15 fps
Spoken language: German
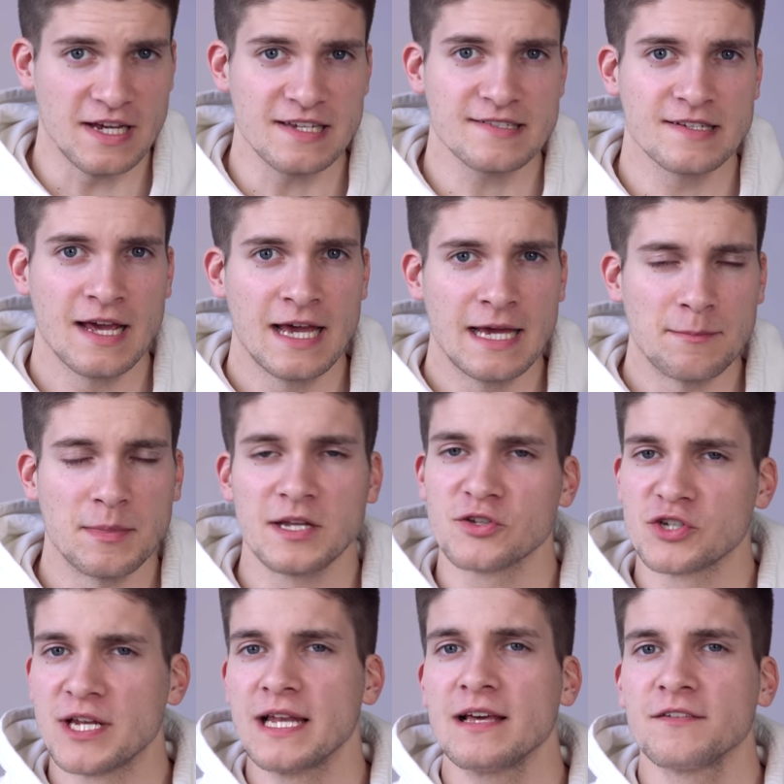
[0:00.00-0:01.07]
heißt, man ist
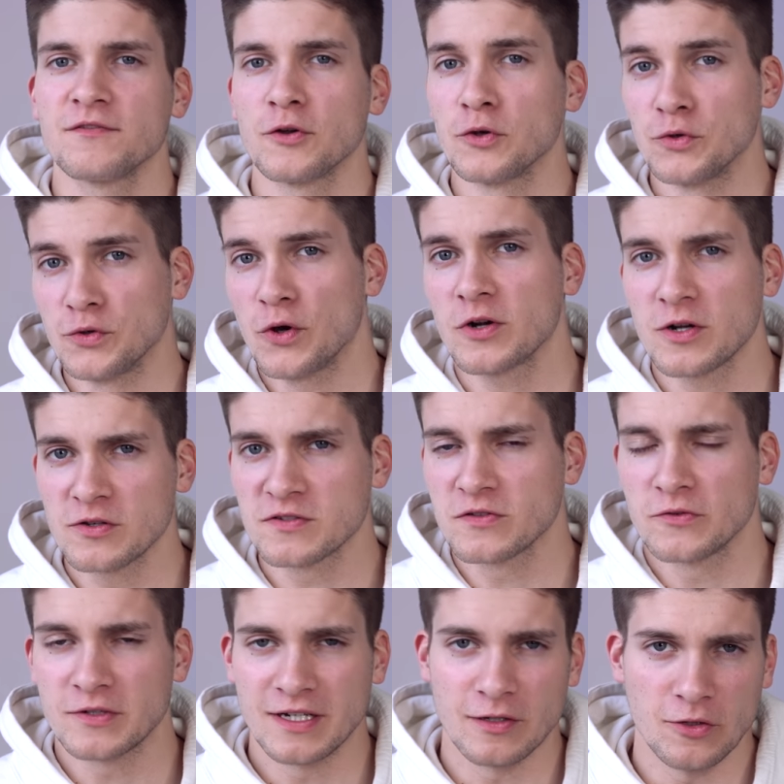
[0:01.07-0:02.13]
schneller von New York aus
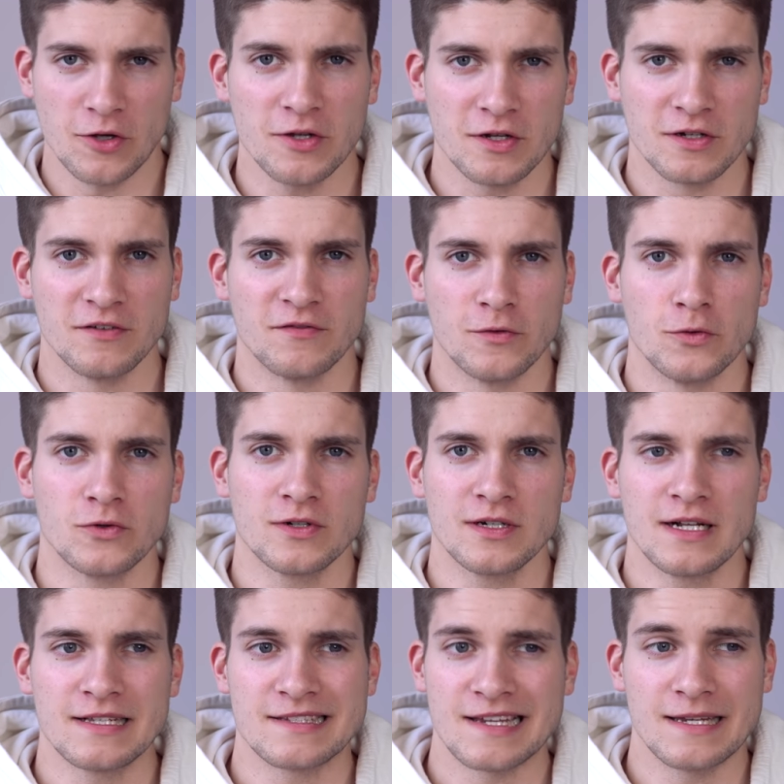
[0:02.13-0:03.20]
zurück nach London geflogen,
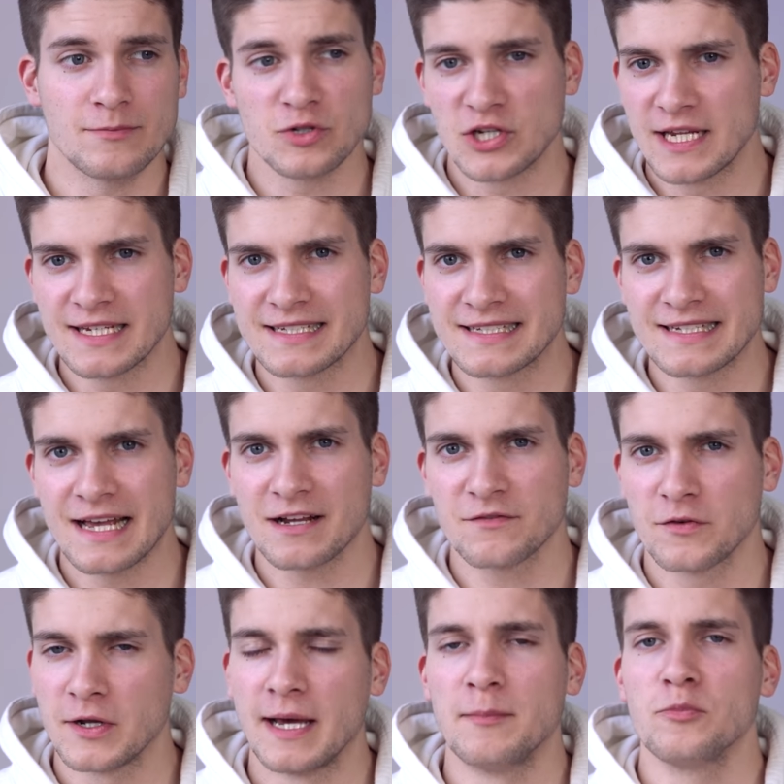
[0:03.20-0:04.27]
als an einem schlechten Tag
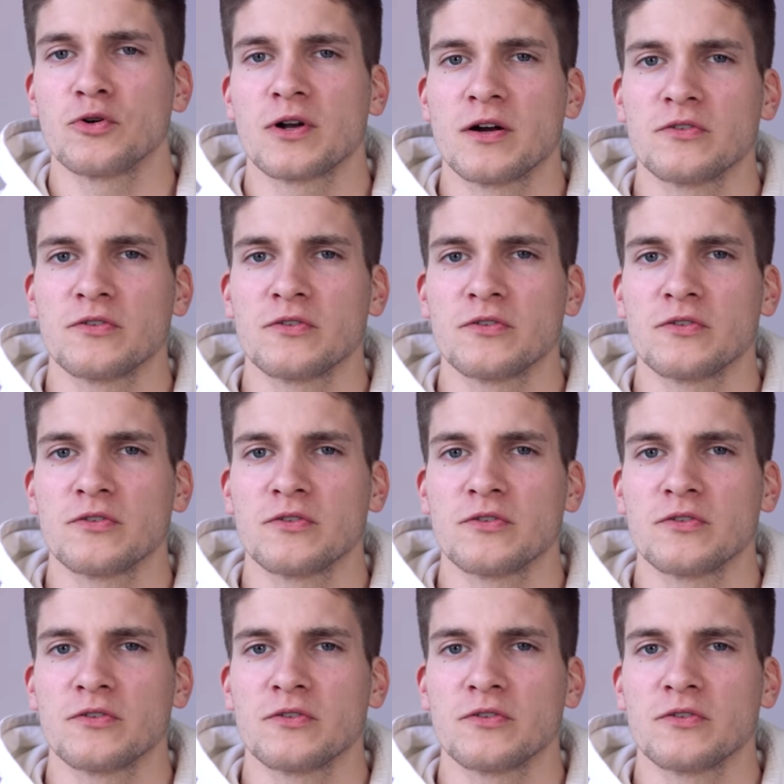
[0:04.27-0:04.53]
von Hamburg